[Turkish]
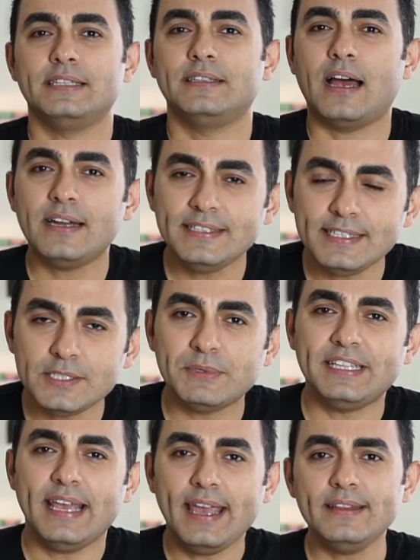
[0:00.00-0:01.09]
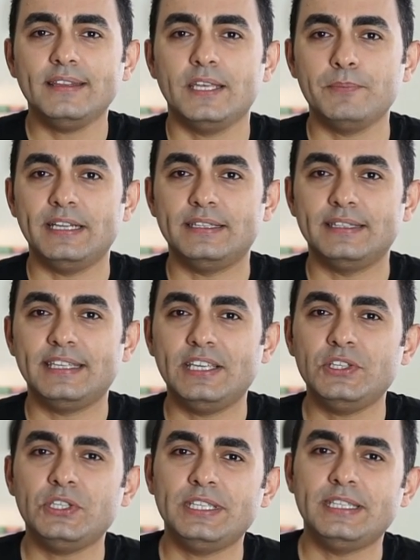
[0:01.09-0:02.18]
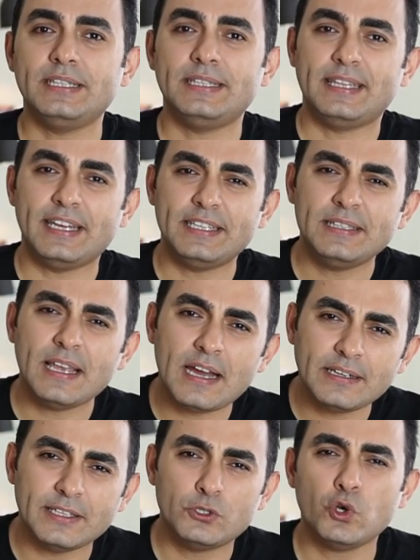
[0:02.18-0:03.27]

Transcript: Narsizmin en temelinde kişinin derinlerde,